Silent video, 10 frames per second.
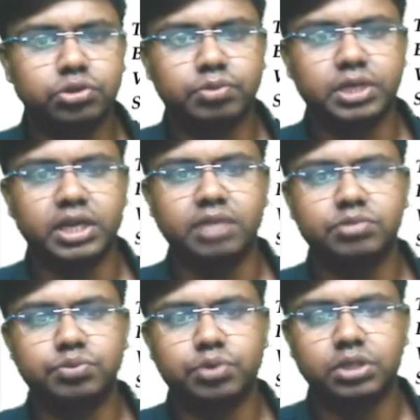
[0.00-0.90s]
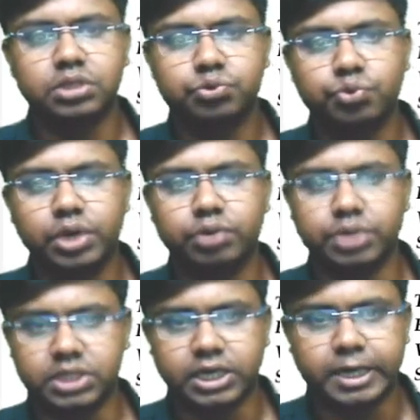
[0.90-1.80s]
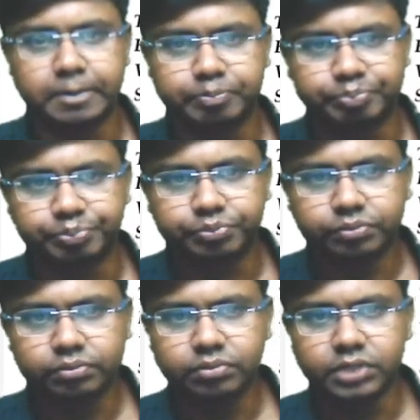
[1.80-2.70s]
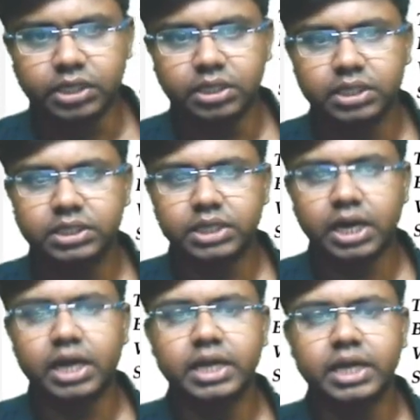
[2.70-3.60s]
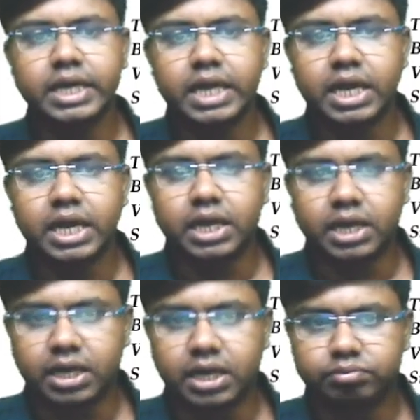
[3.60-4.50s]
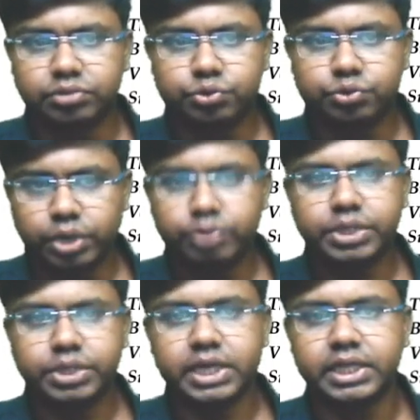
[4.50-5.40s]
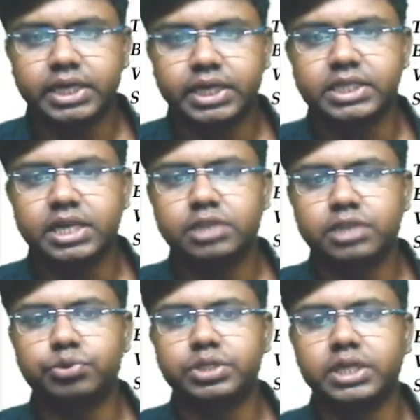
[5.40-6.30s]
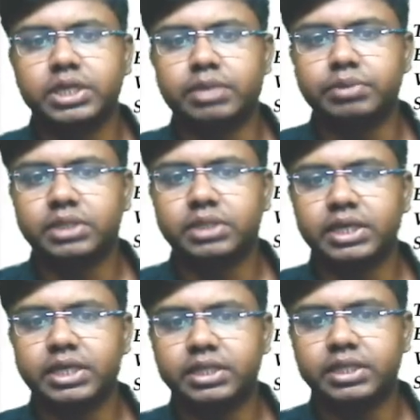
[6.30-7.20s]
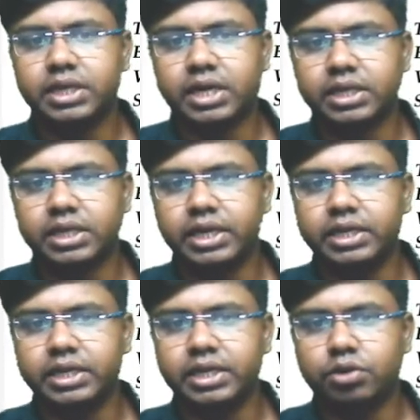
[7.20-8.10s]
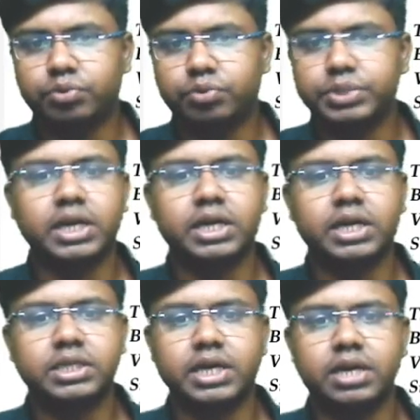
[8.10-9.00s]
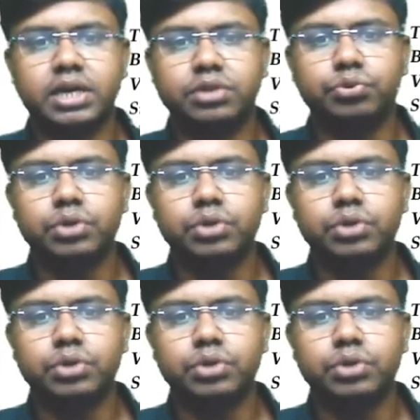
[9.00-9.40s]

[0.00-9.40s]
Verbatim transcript: অফ দ্য গেমস ফর দ্য স্কুল এডুকেশন যারা স্কুল এডুকেশন ক্ষেত্রে ন্যাশনাল স্পোর্টসে যাবে তাদের ক্ষেত্রে এই এই অফিসারের কাছ থেকে কিন্তু